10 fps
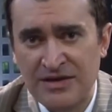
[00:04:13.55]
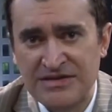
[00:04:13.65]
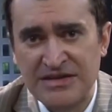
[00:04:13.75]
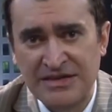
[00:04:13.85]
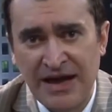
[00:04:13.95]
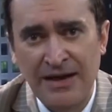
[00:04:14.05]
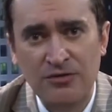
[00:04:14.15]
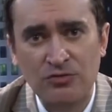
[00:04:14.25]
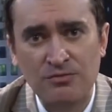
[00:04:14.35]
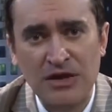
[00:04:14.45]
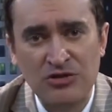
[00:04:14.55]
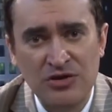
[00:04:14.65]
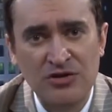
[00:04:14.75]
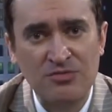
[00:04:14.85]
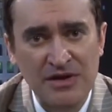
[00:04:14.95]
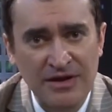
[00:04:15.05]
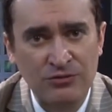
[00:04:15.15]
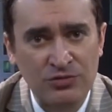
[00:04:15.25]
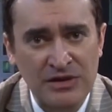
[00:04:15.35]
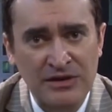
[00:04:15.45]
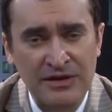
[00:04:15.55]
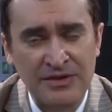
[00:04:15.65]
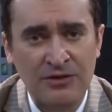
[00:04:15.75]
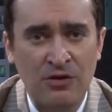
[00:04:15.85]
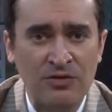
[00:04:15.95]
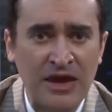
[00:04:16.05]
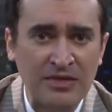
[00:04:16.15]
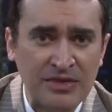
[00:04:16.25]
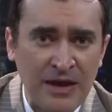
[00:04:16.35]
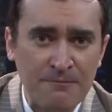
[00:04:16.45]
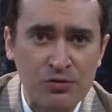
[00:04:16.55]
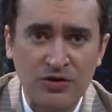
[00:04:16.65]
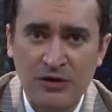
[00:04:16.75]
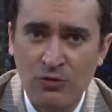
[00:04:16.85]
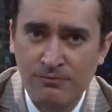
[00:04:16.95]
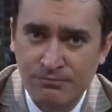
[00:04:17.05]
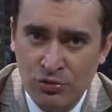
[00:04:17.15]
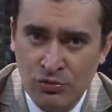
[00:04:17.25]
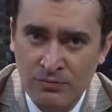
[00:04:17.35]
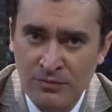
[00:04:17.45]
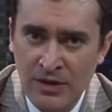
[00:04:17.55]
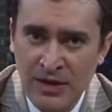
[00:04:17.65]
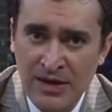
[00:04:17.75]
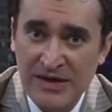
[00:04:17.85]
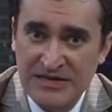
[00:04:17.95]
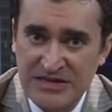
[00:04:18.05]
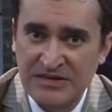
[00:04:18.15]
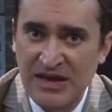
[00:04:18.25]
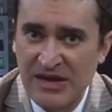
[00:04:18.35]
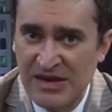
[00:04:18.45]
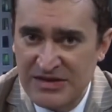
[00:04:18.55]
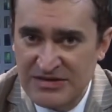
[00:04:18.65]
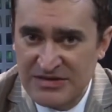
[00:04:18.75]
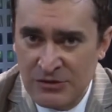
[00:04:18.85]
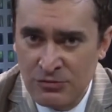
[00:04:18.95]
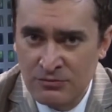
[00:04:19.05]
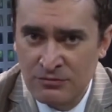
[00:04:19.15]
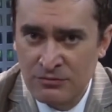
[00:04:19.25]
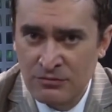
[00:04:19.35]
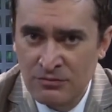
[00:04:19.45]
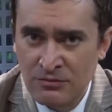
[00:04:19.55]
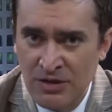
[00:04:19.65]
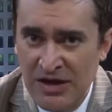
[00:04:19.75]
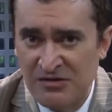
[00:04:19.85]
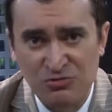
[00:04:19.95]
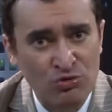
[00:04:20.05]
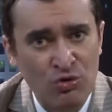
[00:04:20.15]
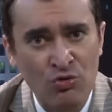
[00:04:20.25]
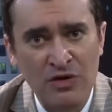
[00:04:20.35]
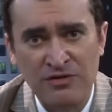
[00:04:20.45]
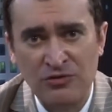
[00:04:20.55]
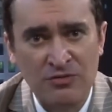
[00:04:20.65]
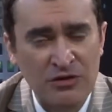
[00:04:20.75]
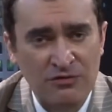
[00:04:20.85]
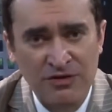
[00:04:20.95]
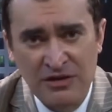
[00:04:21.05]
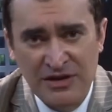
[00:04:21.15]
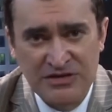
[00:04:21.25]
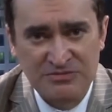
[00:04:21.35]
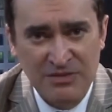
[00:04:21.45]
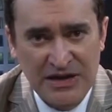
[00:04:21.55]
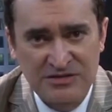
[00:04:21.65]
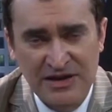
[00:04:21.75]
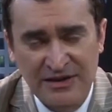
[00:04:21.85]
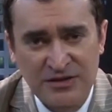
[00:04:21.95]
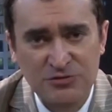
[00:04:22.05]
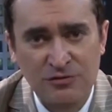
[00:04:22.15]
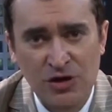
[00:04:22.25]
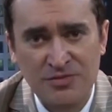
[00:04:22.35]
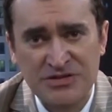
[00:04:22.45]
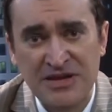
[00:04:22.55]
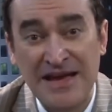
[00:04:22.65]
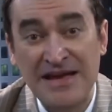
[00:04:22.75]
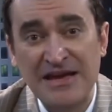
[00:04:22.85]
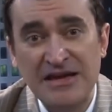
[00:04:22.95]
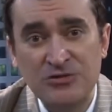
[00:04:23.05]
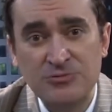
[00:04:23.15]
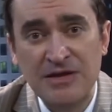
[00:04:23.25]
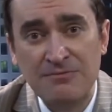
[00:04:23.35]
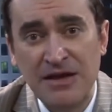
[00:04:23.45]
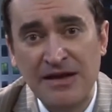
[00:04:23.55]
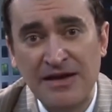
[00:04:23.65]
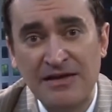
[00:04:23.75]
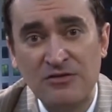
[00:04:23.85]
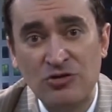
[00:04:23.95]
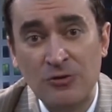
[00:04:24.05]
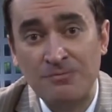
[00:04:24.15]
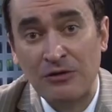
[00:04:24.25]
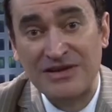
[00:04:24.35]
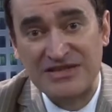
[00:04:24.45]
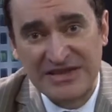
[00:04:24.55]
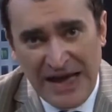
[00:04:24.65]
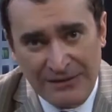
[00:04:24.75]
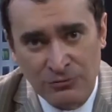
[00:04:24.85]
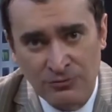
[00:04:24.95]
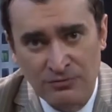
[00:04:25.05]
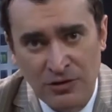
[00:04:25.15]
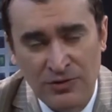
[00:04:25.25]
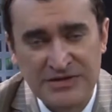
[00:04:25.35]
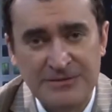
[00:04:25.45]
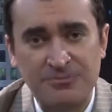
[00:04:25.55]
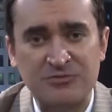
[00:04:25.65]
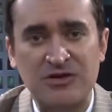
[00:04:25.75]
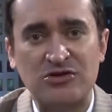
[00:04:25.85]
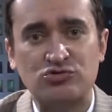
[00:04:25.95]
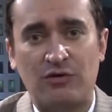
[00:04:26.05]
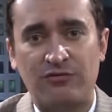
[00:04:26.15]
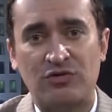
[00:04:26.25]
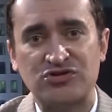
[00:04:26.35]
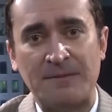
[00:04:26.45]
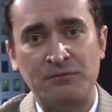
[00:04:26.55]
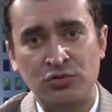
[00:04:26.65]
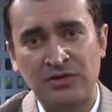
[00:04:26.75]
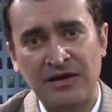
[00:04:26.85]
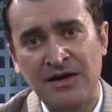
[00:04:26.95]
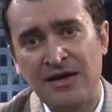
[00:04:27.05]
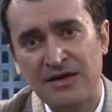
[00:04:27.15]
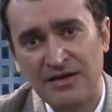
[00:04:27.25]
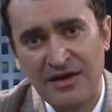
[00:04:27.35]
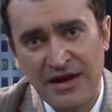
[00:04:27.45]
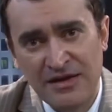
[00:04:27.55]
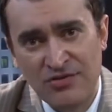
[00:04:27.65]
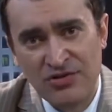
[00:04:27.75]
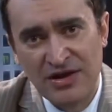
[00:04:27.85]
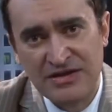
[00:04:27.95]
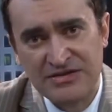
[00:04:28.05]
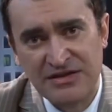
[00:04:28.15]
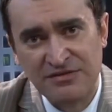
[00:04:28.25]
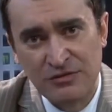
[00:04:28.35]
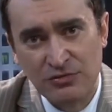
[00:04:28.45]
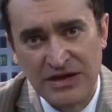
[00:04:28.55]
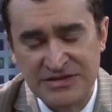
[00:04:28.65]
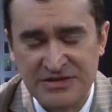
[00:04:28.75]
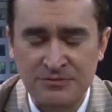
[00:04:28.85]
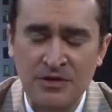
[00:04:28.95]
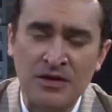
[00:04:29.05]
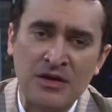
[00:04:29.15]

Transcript: que se dá mediante mercadoria. Então alguém tem porque comprou. E se tem e é seu, herdou, eventualmente veio das mais variadas formas, isto também é garantido pelo Estado, não é simplesmente a sua força bruta que garante esta vinculação.